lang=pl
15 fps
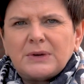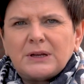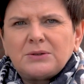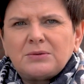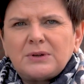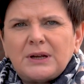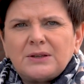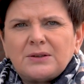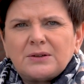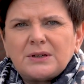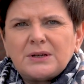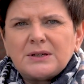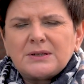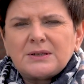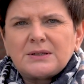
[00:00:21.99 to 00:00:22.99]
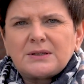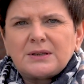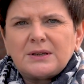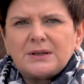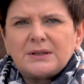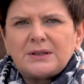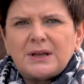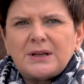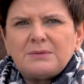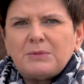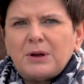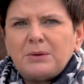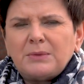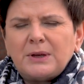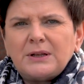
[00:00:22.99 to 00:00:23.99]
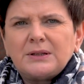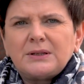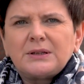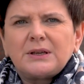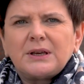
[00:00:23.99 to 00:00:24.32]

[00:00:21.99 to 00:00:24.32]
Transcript: Matura to jest y, ten moment,